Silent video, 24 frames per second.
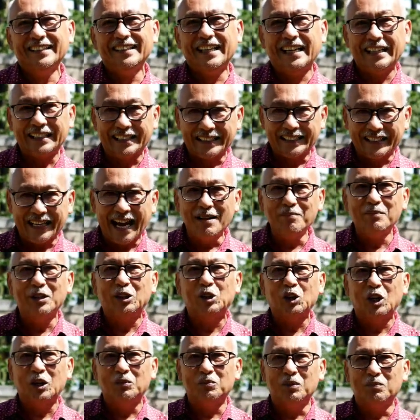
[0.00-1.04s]
Dan kami
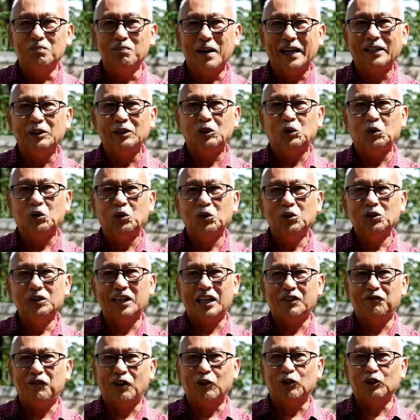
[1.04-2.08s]
sudah membantu
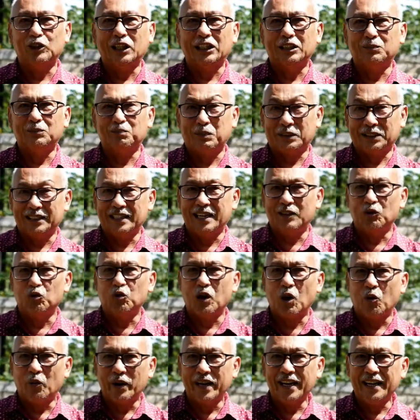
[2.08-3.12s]
dari Fakultas Pertanian
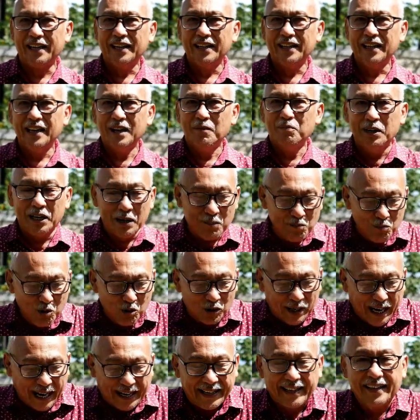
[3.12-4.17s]
UKW
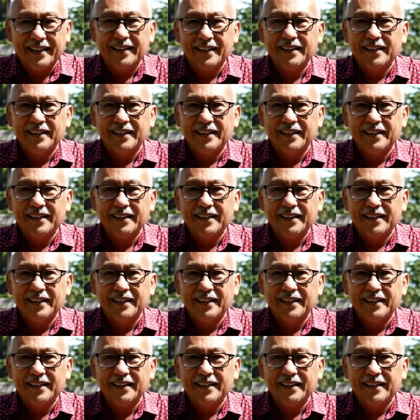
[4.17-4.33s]
menemukan